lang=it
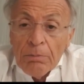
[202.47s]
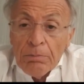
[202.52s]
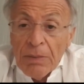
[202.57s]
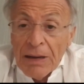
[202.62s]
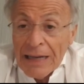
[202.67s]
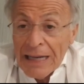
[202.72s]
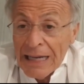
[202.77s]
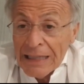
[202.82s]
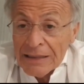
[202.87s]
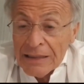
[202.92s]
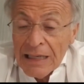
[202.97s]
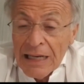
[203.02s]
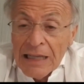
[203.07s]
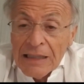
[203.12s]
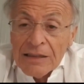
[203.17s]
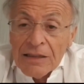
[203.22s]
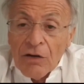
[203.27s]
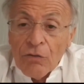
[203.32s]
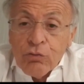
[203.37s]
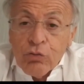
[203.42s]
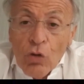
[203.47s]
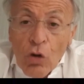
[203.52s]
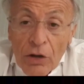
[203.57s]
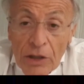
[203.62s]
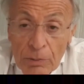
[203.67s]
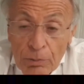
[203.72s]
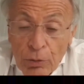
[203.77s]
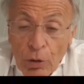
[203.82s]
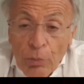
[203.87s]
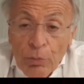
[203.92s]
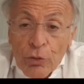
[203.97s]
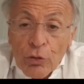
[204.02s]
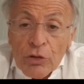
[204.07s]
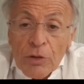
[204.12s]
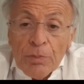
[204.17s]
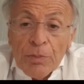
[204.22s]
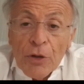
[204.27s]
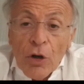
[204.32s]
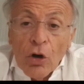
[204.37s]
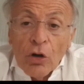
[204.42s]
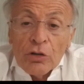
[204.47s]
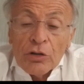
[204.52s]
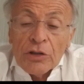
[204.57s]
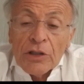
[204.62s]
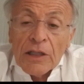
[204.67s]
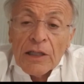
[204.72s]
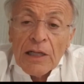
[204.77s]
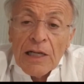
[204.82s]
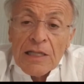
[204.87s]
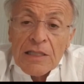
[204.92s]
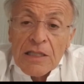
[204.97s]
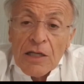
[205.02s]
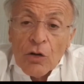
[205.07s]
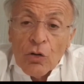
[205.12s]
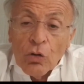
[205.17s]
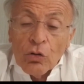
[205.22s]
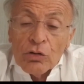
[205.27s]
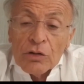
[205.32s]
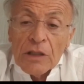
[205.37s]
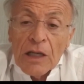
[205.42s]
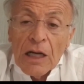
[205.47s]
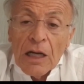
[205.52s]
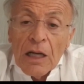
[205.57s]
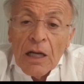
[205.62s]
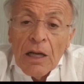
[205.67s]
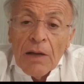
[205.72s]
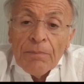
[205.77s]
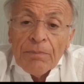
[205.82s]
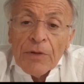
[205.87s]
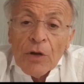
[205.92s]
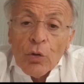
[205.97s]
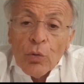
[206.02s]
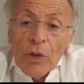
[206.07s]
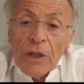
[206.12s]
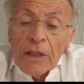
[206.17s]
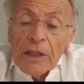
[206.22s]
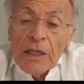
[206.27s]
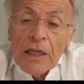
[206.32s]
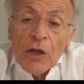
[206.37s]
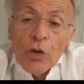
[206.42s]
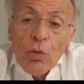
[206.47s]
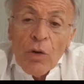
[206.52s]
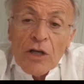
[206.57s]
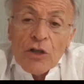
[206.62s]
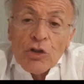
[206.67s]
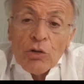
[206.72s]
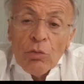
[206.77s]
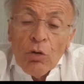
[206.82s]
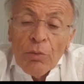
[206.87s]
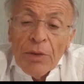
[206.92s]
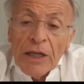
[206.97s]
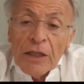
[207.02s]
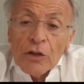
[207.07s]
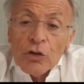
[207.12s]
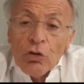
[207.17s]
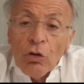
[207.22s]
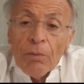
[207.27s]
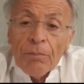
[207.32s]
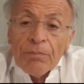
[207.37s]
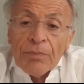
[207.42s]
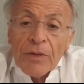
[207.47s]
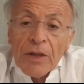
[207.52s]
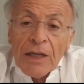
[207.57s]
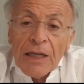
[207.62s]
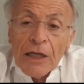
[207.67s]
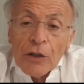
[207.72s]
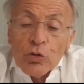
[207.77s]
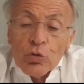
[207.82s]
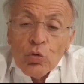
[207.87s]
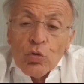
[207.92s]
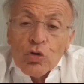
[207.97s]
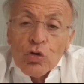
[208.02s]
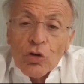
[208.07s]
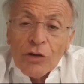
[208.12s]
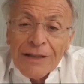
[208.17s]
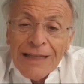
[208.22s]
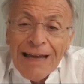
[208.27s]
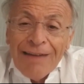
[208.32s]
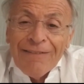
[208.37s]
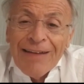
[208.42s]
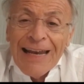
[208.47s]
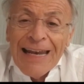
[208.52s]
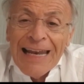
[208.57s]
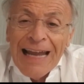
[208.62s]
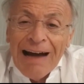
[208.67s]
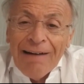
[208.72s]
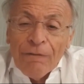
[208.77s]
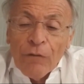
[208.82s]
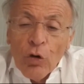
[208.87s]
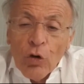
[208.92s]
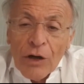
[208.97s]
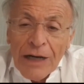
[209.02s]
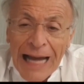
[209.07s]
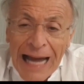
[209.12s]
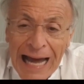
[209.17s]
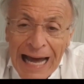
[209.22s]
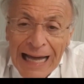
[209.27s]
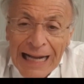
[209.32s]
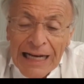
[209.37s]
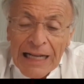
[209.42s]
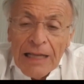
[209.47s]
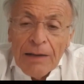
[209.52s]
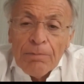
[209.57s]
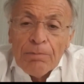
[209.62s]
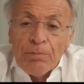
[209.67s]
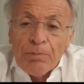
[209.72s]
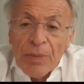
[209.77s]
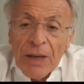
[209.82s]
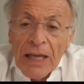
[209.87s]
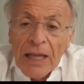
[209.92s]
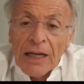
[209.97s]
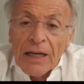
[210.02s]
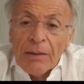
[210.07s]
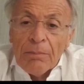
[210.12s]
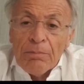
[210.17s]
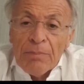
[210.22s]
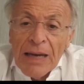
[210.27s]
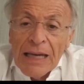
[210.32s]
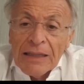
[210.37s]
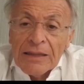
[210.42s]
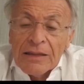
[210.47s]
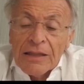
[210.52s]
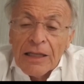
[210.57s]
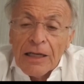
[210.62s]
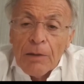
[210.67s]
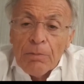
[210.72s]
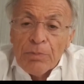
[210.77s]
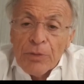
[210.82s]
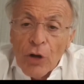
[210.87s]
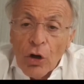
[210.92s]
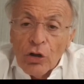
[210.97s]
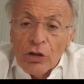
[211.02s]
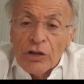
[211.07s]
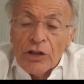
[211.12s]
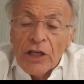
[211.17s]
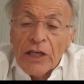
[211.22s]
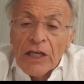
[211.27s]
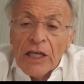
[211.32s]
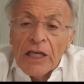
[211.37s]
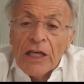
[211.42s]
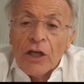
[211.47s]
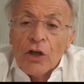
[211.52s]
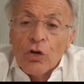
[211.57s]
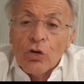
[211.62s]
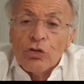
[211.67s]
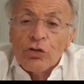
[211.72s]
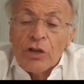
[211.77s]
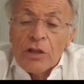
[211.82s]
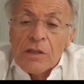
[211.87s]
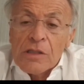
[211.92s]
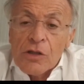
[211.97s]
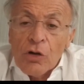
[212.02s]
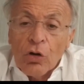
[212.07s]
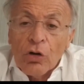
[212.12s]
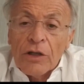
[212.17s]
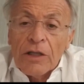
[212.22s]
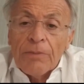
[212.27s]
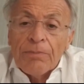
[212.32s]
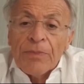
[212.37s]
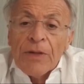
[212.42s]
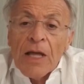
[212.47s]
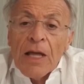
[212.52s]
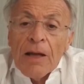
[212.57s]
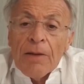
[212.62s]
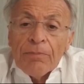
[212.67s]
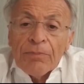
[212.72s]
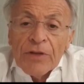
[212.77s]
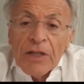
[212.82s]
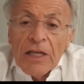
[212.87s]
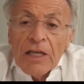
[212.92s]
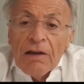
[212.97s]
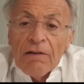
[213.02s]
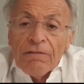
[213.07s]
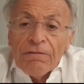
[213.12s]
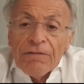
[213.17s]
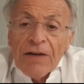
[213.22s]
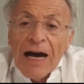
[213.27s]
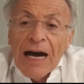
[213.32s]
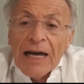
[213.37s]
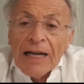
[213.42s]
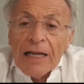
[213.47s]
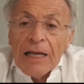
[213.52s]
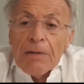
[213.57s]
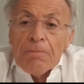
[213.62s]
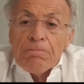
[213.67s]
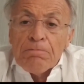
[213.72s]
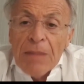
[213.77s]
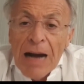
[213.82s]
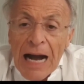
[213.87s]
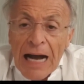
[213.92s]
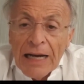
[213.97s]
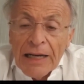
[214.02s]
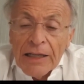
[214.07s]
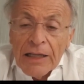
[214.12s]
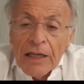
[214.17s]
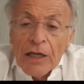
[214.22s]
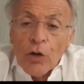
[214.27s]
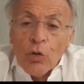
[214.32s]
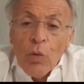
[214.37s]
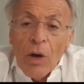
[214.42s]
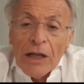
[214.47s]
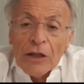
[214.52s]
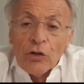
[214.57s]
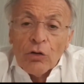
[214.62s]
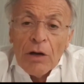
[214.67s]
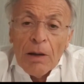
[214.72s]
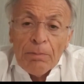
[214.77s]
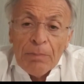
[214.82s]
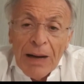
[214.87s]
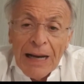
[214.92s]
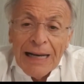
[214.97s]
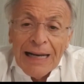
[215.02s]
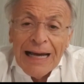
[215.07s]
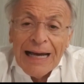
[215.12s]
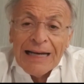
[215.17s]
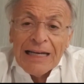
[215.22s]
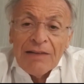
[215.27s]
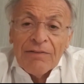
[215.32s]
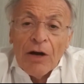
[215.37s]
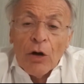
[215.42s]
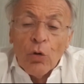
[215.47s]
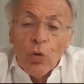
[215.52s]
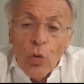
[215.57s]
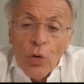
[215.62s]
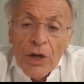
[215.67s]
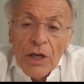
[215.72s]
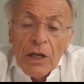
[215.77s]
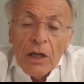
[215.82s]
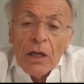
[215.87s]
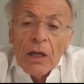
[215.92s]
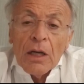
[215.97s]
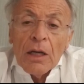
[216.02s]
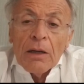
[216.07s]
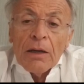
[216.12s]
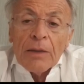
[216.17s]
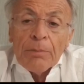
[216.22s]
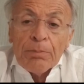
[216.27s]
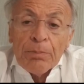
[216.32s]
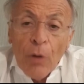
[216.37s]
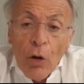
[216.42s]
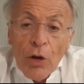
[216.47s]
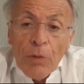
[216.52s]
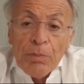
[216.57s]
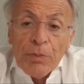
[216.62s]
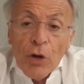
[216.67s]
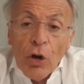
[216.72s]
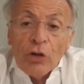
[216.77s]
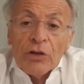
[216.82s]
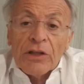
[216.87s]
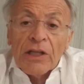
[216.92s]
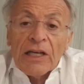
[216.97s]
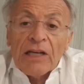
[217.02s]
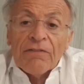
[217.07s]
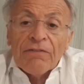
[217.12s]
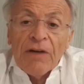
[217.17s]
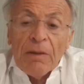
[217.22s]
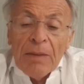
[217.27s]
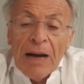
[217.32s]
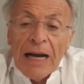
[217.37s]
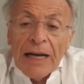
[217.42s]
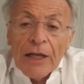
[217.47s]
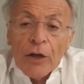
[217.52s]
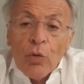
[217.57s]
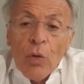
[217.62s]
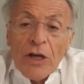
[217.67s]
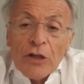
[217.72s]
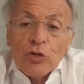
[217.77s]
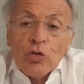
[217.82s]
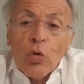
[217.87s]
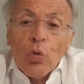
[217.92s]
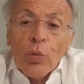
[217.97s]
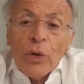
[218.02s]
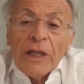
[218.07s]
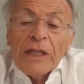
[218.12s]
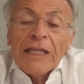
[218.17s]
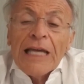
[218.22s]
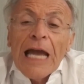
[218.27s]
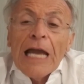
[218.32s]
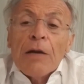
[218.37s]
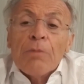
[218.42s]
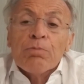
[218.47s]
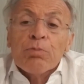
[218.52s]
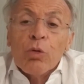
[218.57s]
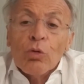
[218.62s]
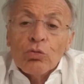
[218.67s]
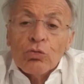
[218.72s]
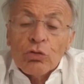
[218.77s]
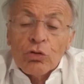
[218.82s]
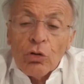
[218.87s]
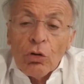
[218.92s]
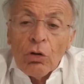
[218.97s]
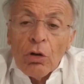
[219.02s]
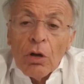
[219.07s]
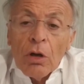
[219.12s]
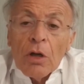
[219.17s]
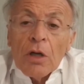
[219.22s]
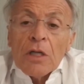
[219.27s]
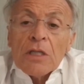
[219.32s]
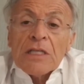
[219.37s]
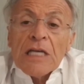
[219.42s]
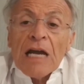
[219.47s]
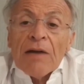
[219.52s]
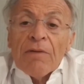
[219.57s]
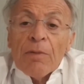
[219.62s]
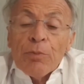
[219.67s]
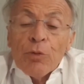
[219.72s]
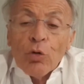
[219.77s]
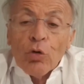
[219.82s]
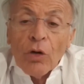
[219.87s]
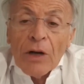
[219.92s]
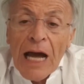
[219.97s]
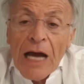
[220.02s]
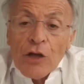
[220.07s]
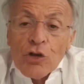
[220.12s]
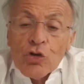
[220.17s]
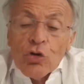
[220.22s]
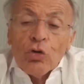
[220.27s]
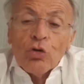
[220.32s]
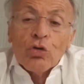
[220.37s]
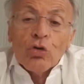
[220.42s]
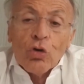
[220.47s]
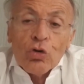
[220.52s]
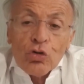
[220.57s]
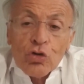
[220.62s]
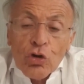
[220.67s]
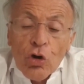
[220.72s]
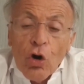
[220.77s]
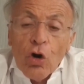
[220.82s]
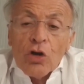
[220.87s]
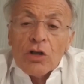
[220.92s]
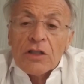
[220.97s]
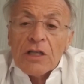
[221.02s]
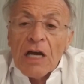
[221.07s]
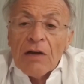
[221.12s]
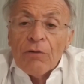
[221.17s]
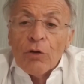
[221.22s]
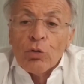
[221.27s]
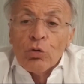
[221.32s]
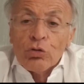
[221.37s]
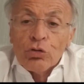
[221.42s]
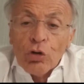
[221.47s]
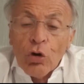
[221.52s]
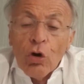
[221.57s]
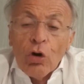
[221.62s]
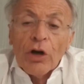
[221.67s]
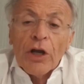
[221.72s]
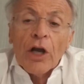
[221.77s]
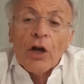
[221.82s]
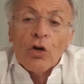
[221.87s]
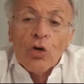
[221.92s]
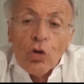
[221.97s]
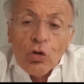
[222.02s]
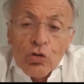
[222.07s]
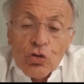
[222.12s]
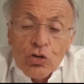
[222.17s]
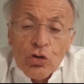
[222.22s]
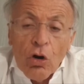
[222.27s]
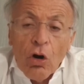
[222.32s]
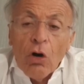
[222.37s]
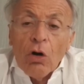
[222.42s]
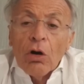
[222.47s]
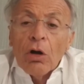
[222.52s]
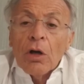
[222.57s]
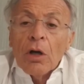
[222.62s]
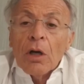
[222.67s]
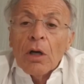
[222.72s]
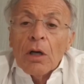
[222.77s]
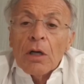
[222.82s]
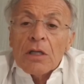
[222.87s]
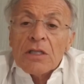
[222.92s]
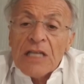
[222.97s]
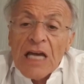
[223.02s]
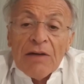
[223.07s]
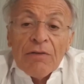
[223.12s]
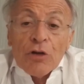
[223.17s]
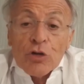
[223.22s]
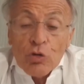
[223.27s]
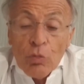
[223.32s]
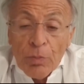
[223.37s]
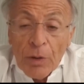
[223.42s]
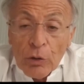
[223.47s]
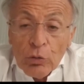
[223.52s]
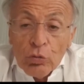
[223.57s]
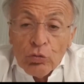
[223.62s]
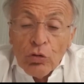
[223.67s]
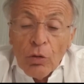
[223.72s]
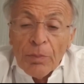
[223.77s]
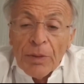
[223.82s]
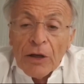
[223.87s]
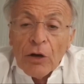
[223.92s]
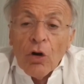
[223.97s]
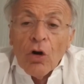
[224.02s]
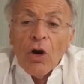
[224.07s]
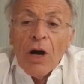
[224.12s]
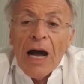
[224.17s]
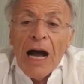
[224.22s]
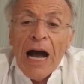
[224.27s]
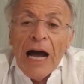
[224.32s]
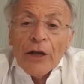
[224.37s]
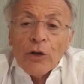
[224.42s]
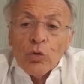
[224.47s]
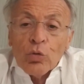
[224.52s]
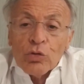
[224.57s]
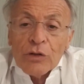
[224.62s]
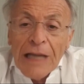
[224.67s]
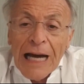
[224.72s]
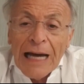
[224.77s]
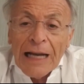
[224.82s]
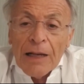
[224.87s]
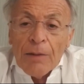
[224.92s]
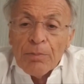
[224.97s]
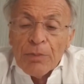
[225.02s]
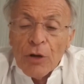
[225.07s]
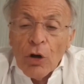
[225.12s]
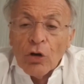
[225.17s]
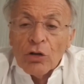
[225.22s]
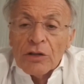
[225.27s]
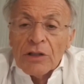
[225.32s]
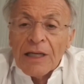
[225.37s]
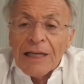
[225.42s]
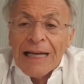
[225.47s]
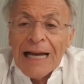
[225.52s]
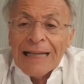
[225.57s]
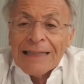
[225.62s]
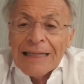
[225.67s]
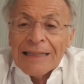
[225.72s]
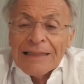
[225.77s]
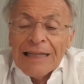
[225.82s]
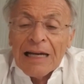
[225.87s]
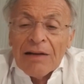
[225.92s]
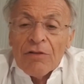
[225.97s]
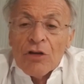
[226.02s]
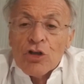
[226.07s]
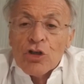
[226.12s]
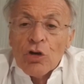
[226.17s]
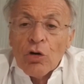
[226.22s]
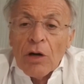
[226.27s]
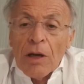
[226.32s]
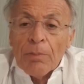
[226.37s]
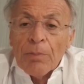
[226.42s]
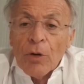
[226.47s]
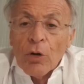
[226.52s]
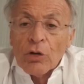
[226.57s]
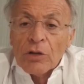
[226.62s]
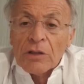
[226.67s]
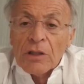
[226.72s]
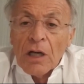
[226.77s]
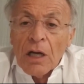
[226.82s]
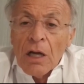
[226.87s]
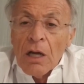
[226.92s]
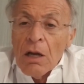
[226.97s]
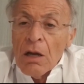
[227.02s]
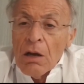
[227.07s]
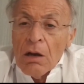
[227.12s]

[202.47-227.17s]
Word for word: parata e l'altra fuori, proprio di Piontek la seconda. Quindi in questo momento Gattuso deve lavorare per mettere Piontek in condizioni di fare male e quando la palla arriva a lui, poi Piontek fa male. Questo quindi è il punto. Serve più coraggio? Non so. Serve cutrone? Non so. Serve soprattutto però aiutare Piontek ad andare vicino alla porta